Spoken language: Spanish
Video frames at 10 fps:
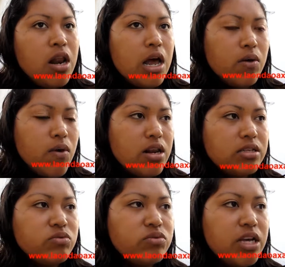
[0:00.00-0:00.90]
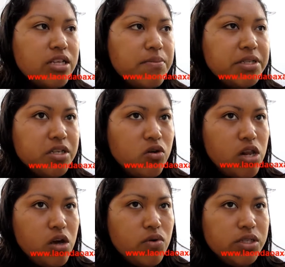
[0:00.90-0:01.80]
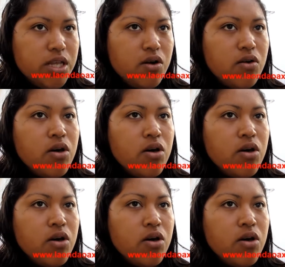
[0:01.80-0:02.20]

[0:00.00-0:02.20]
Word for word: la cual es un examen psicolingüístico.